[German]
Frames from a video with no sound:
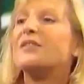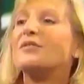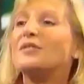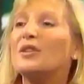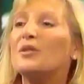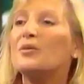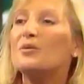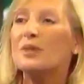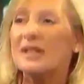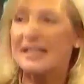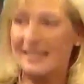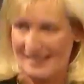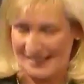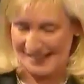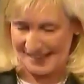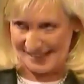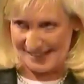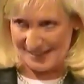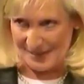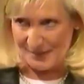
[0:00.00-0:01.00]
auf die Uhr
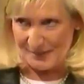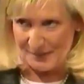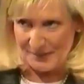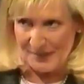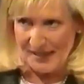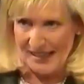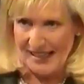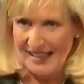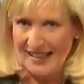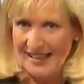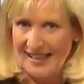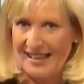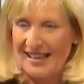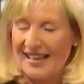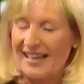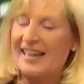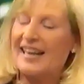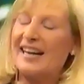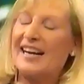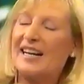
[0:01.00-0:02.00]
ist. Mhm.
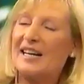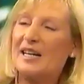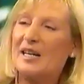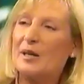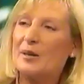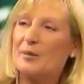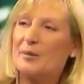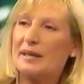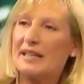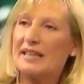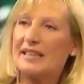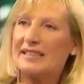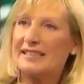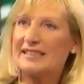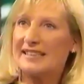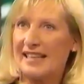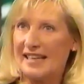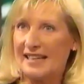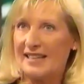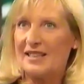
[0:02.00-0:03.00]
Aber
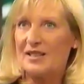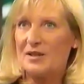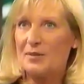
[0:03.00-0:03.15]
nein,